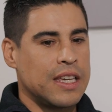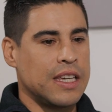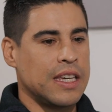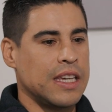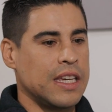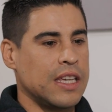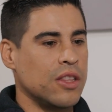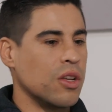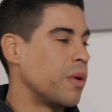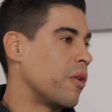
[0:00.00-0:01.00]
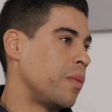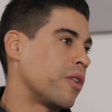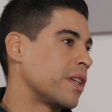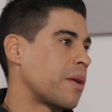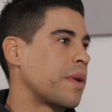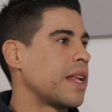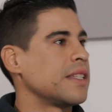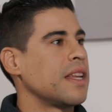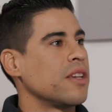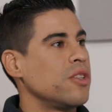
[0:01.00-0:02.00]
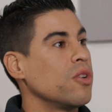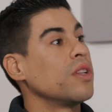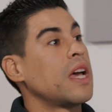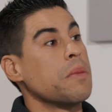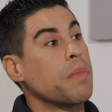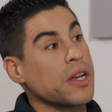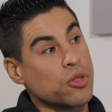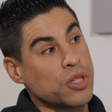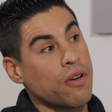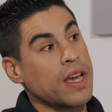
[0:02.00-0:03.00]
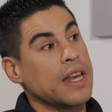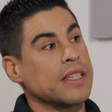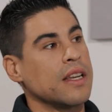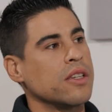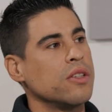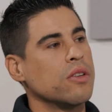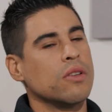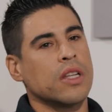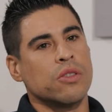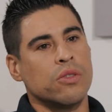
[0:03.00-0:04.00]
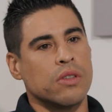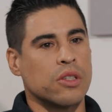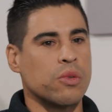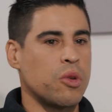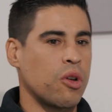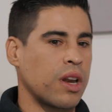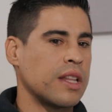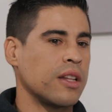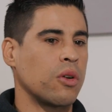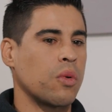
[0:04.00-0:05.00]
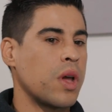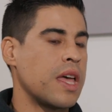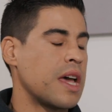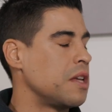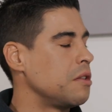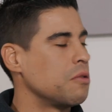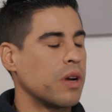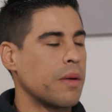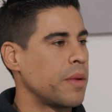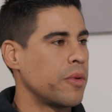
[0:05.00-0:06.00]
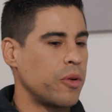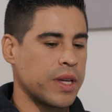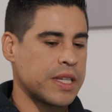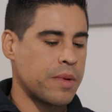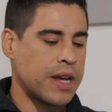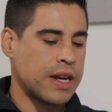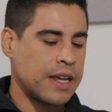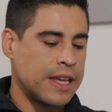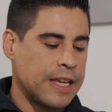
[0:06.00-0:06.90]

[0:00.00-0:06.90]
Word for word: y no me volvieron a llamar a la selección. Ahí Pacho se va de la selección, asumió Reinaldo Rueda y nunca más me volví a llamar.